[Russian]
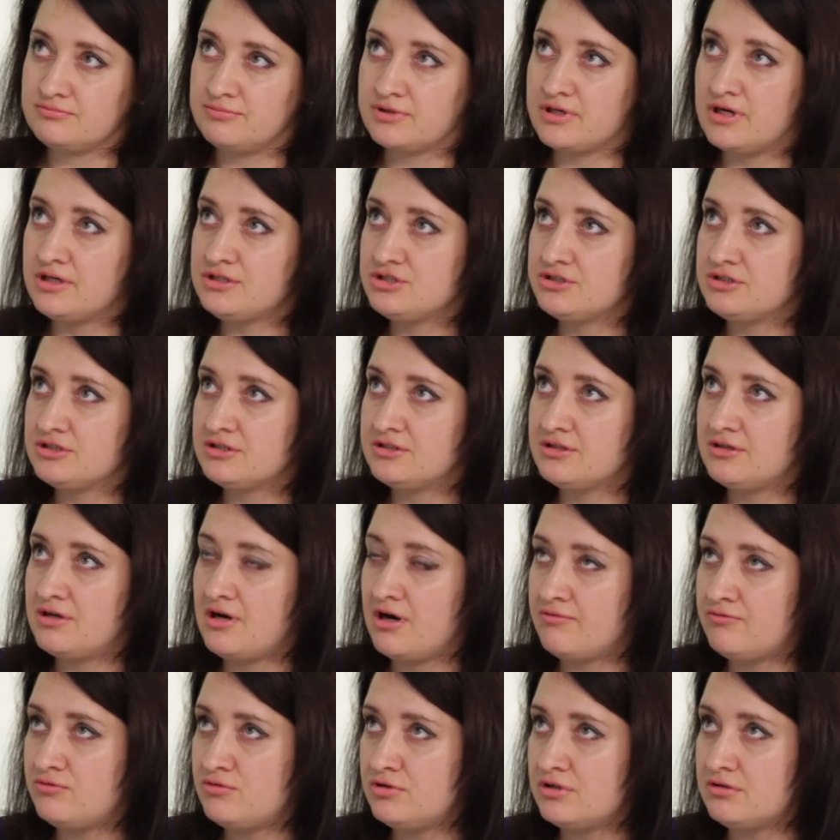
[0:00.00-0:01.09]
Брачный
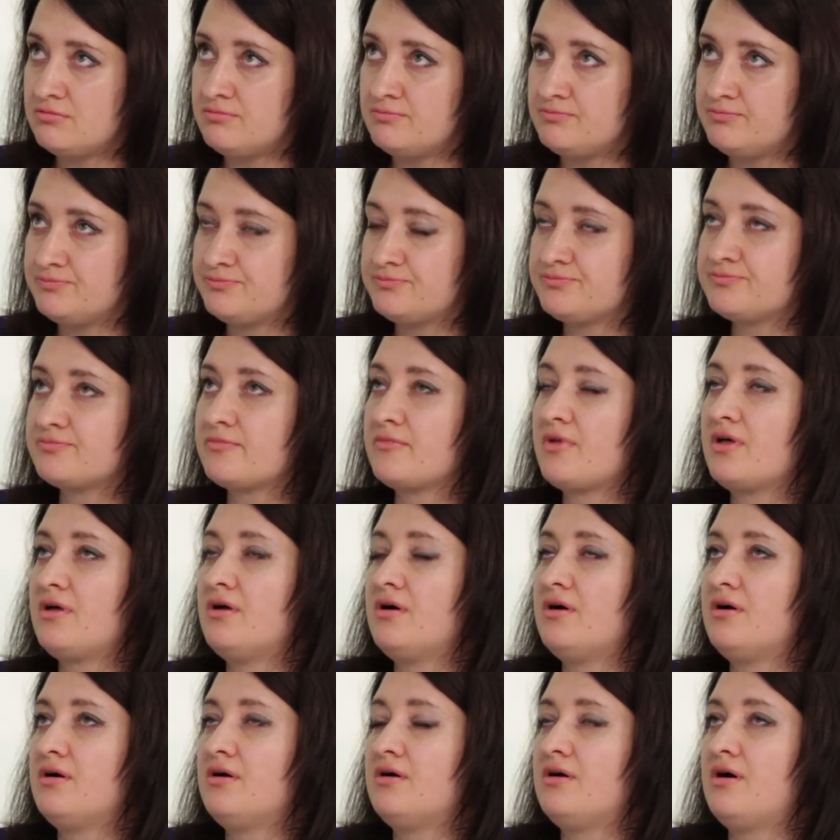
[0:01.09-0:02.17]
договор
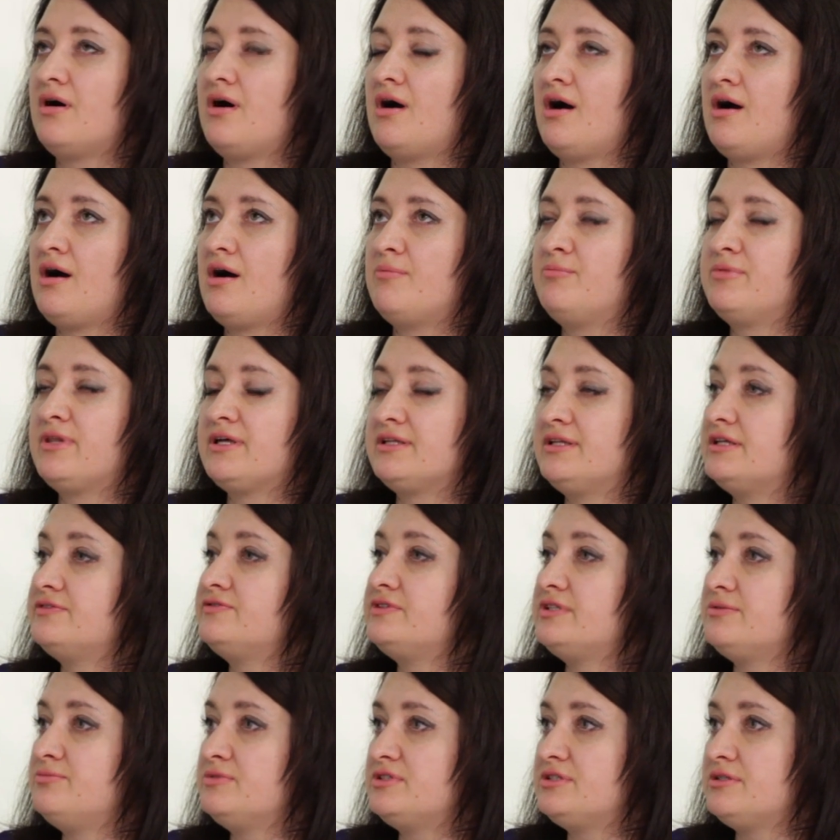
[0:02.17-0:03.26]
обладает
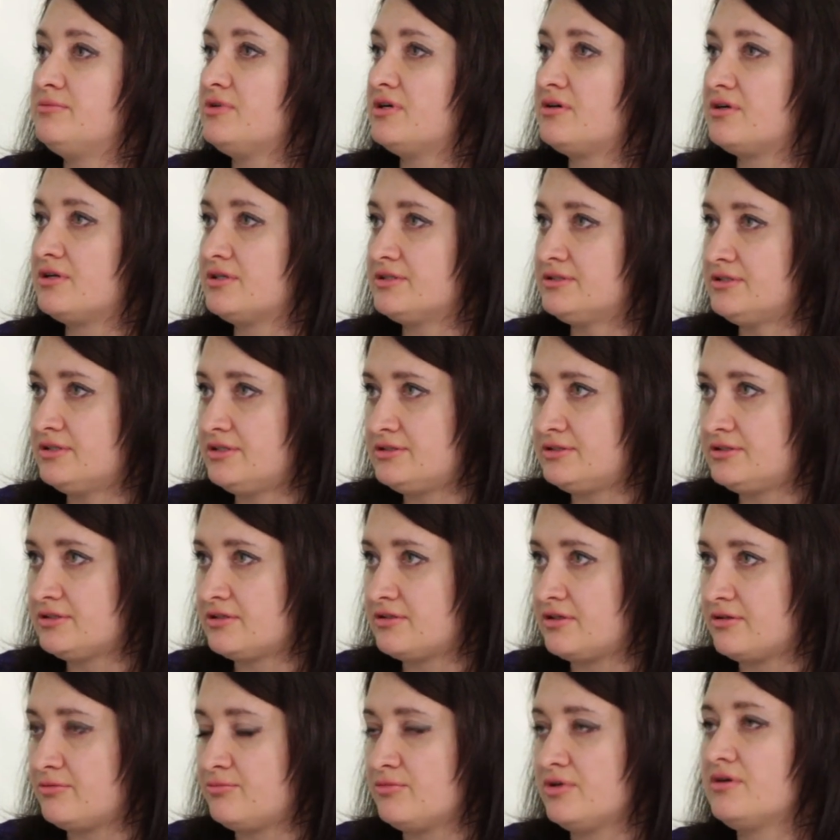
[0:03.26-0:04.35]
всеми теми
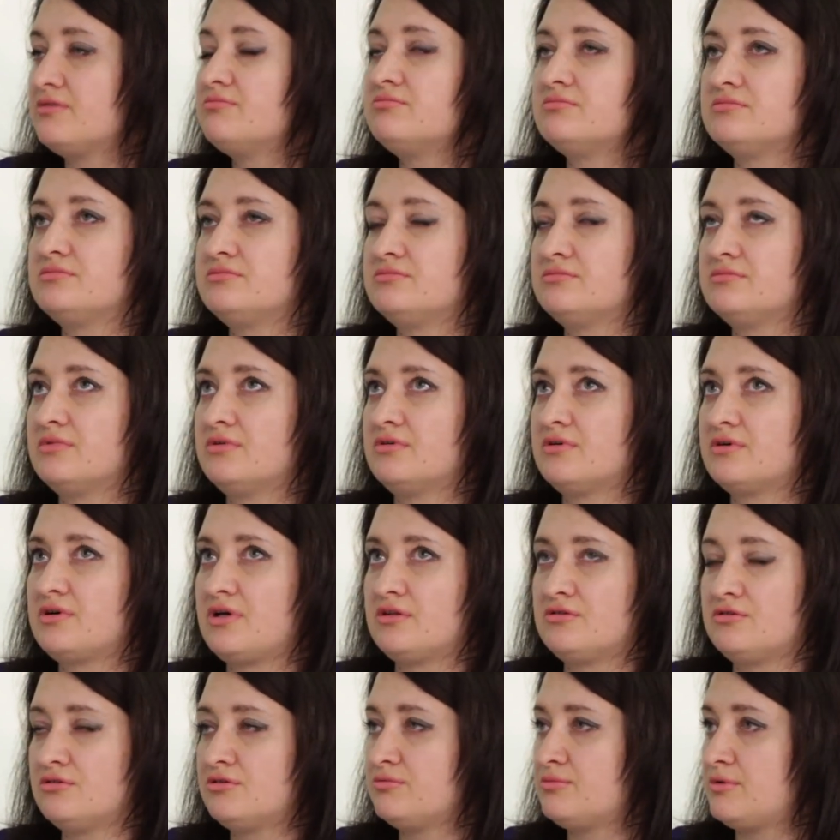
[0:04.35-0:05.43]
характеристиками, э,
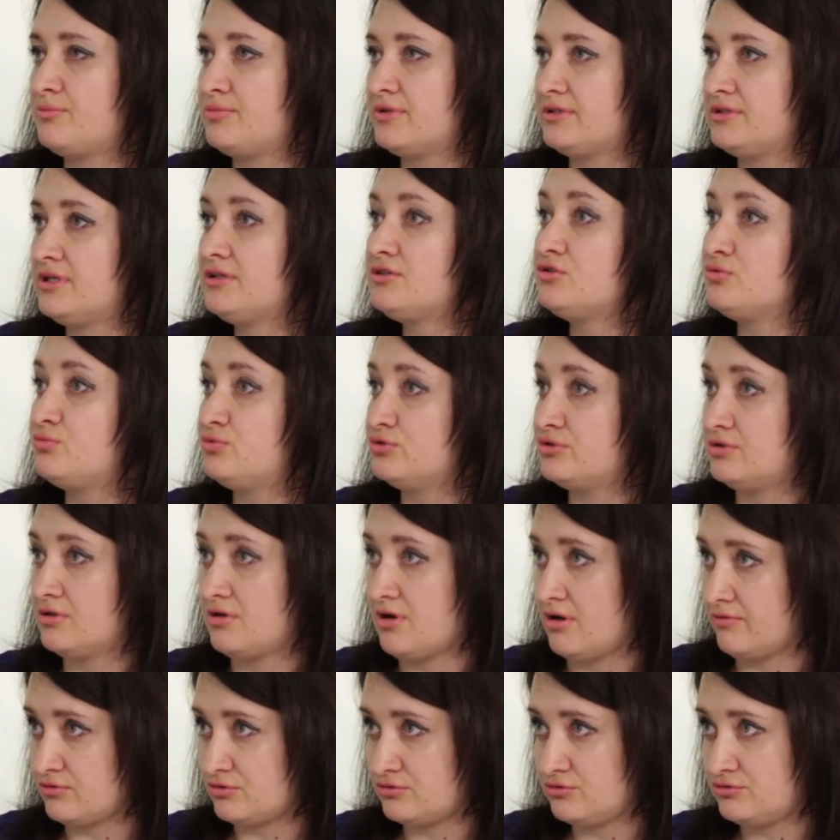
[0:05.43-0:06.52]
которым обладает любой
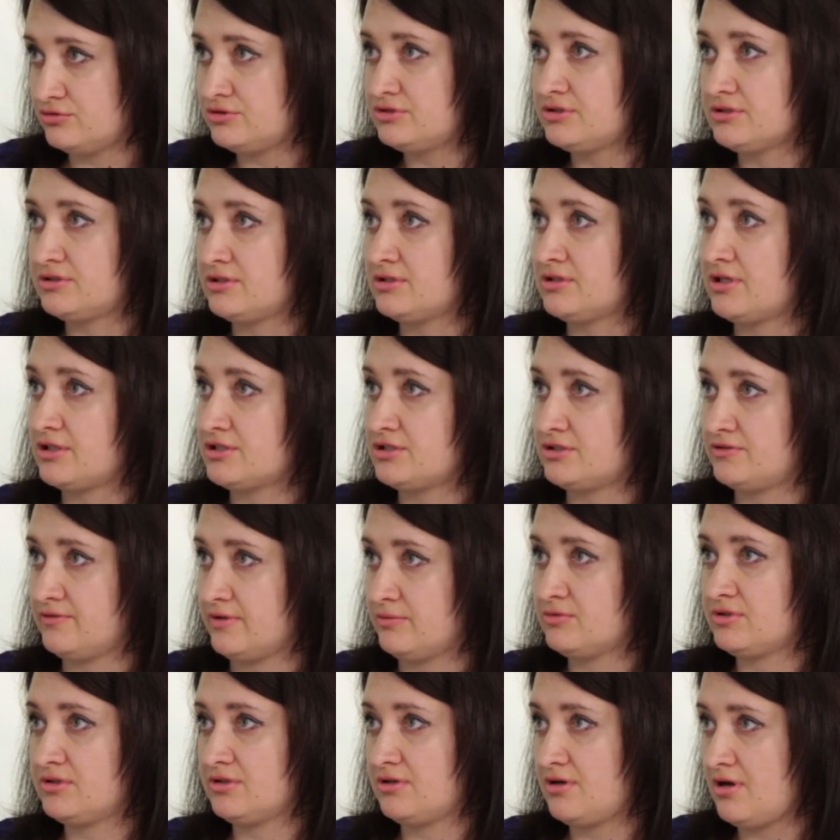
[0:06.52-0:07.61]
договор. То есть это наш с
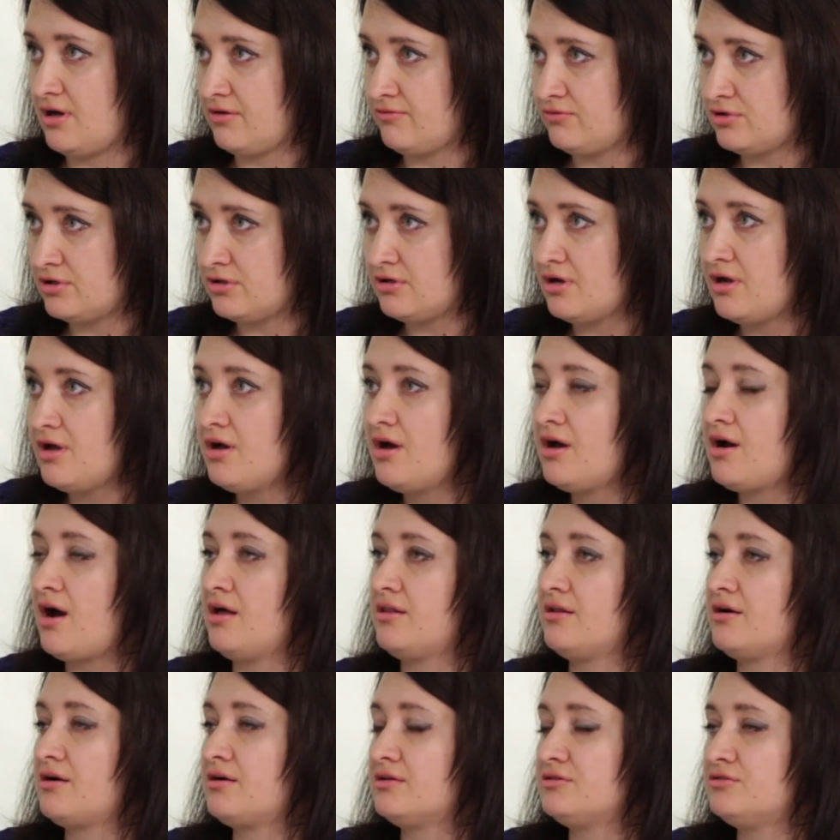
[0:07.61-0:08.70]
вами договор,
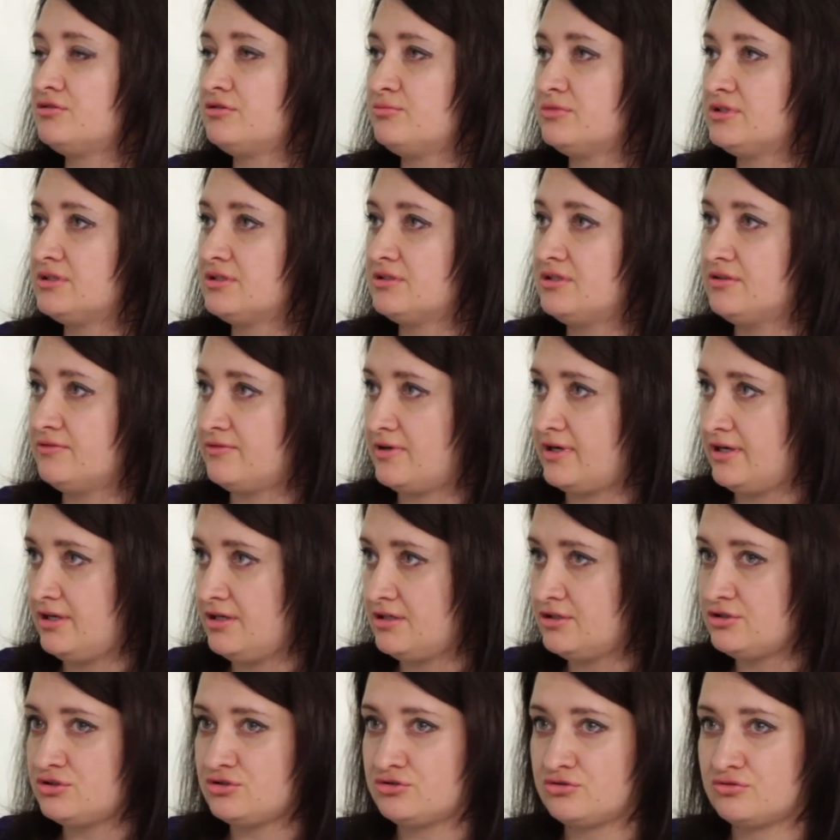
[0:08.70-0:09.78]
а на котором мы
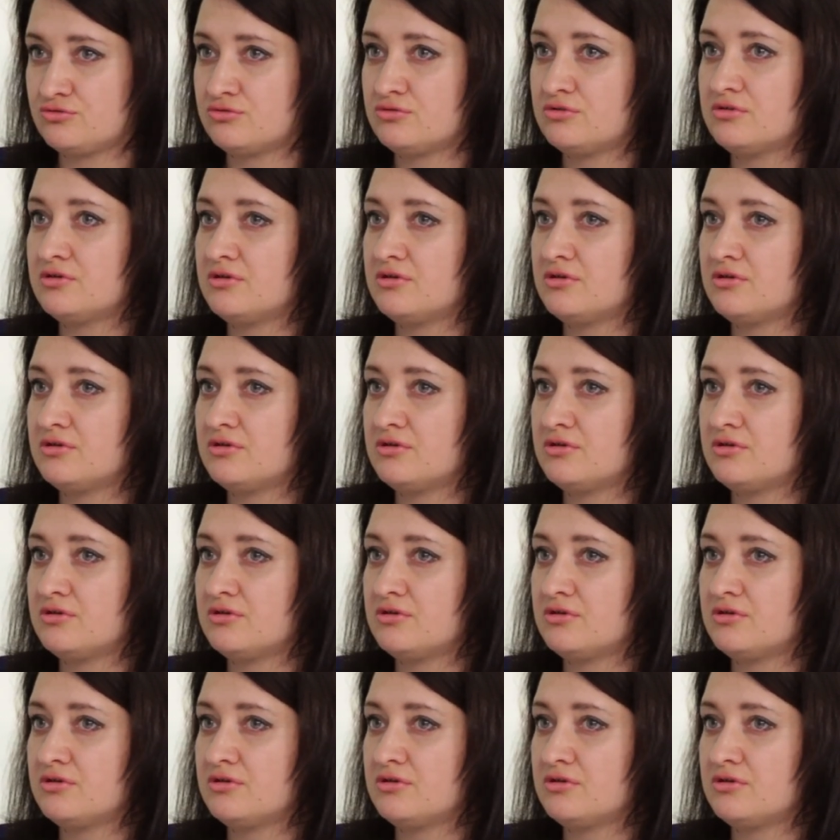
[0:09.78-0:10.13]
договорились, что